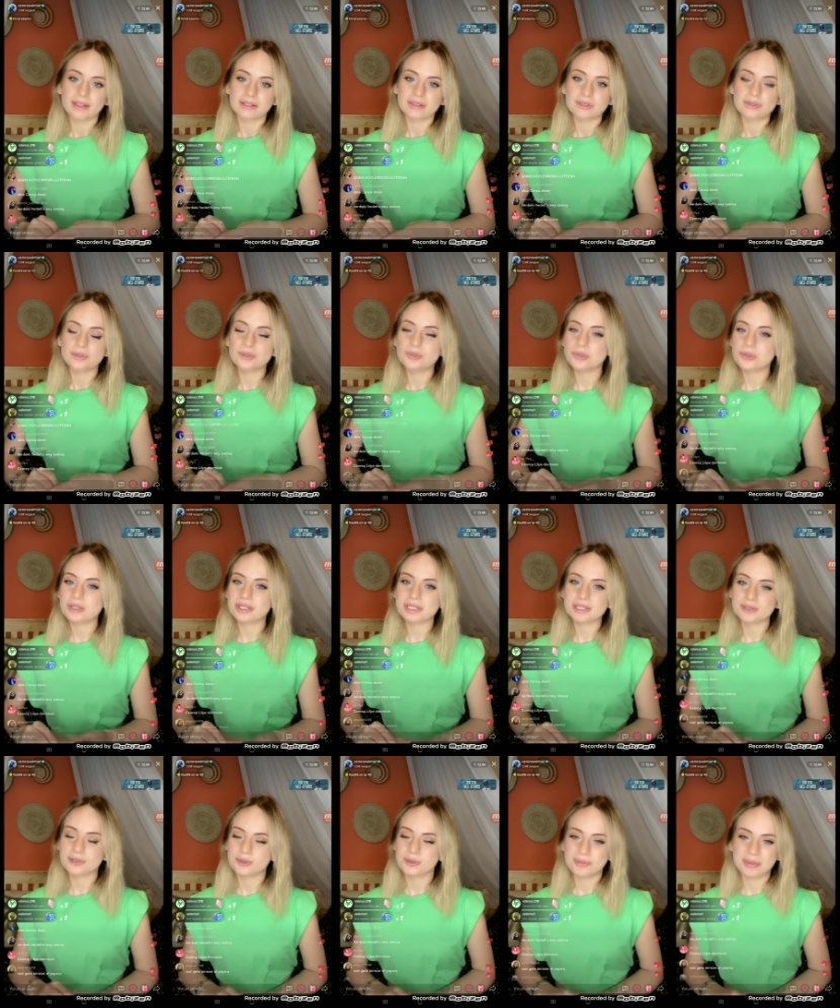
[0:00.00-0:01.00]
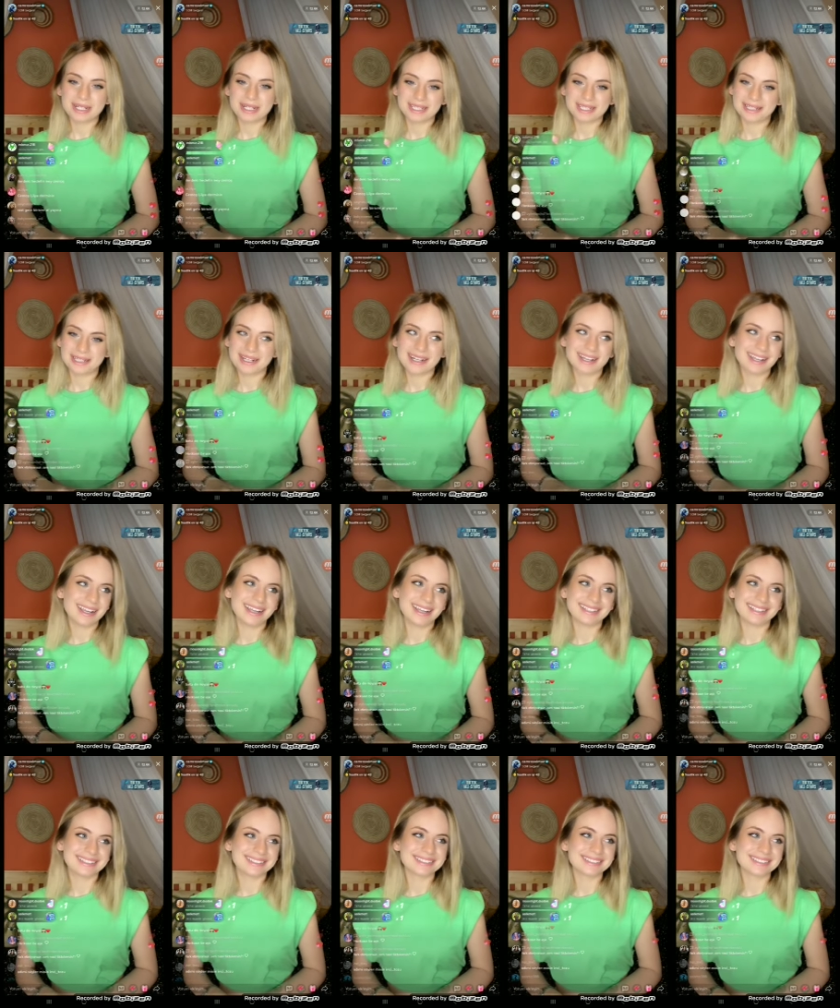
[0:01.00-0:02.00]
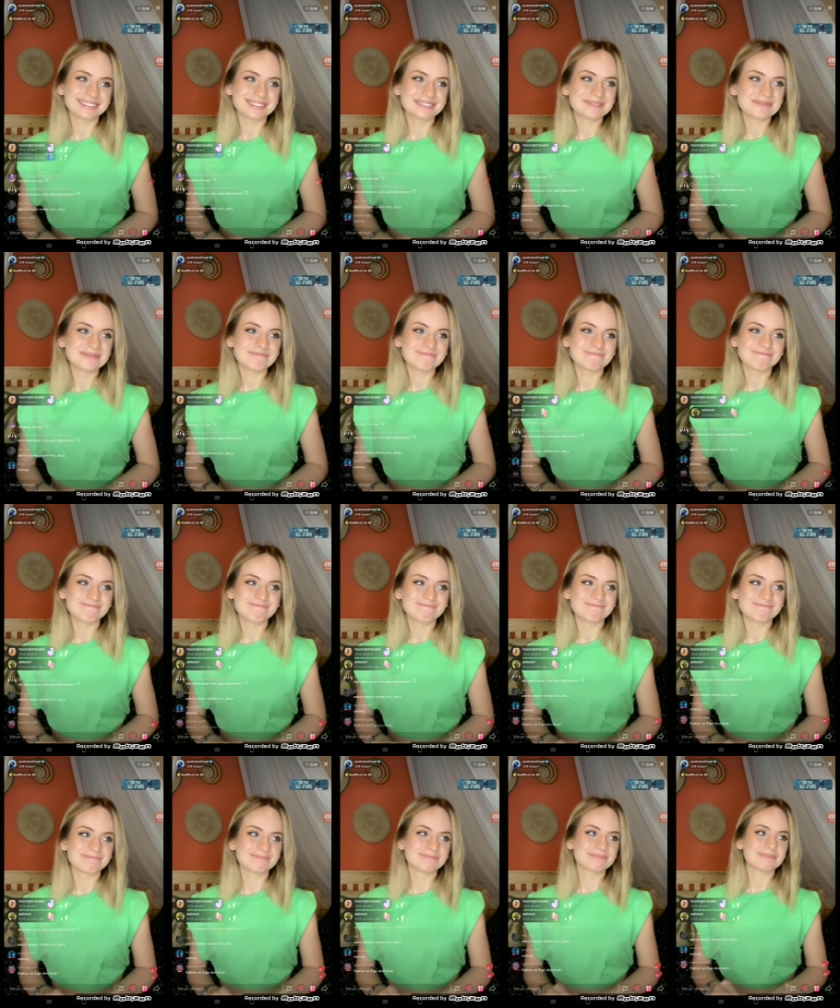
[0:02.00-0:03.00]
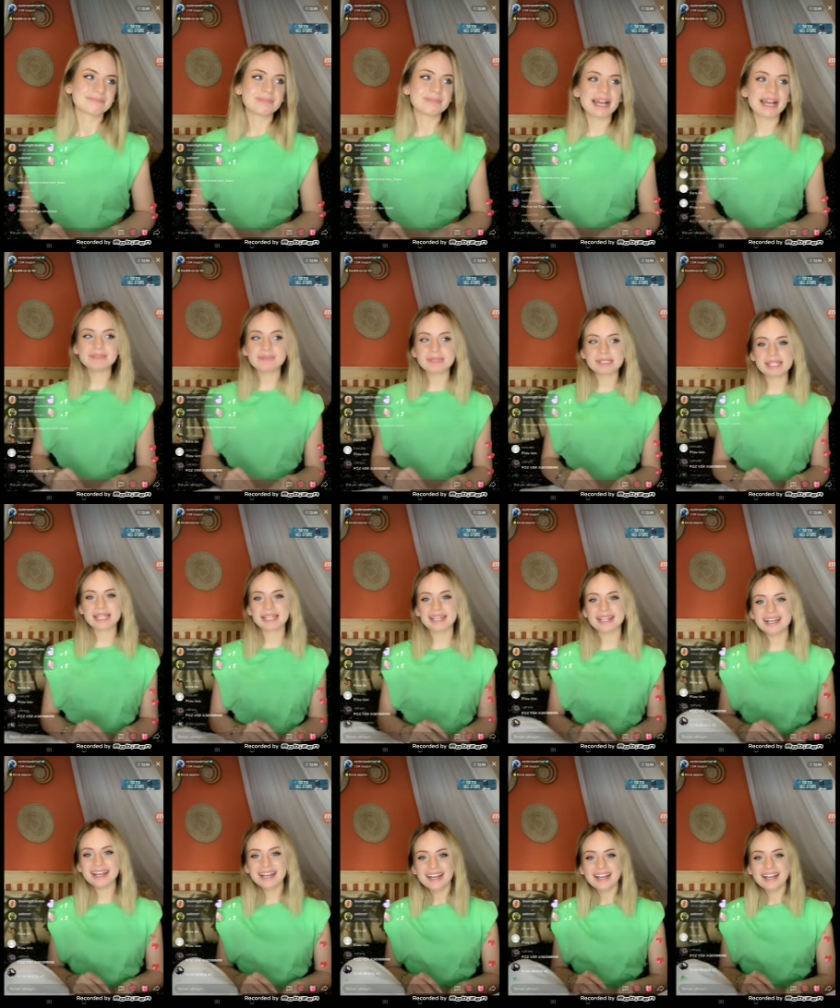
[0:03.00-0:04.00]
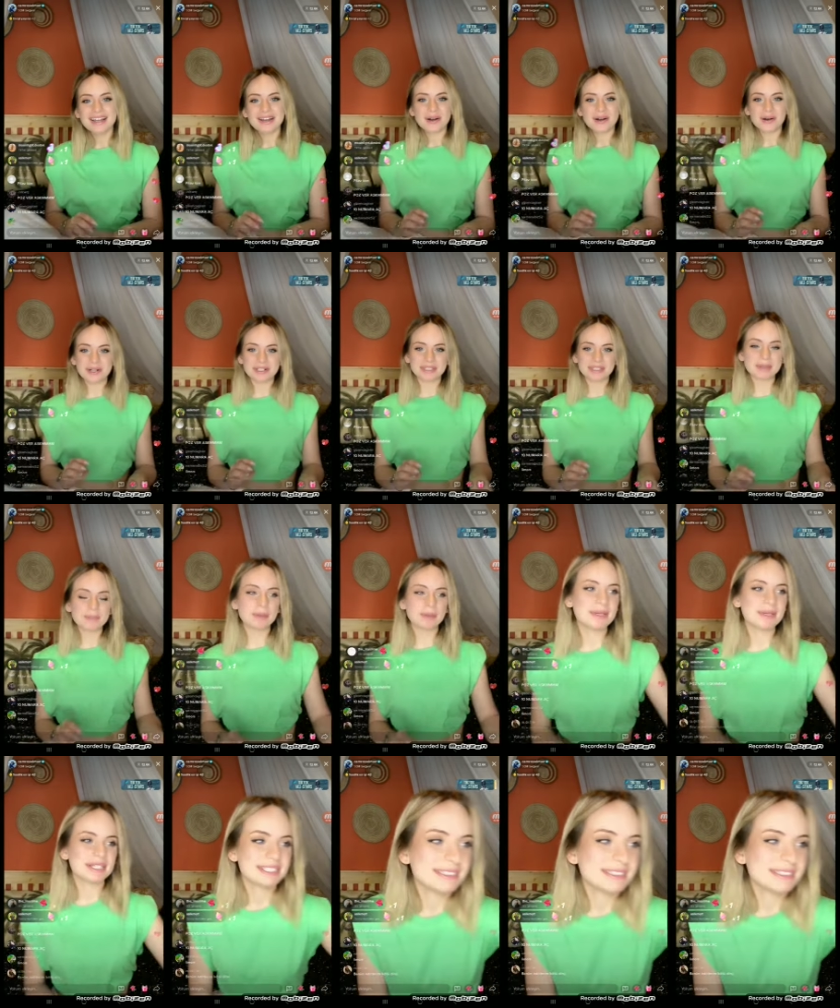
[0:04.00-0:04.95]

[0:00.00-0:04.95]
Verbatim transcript: Çünkü orası çok başka yani. Ben mesela orada bebekçi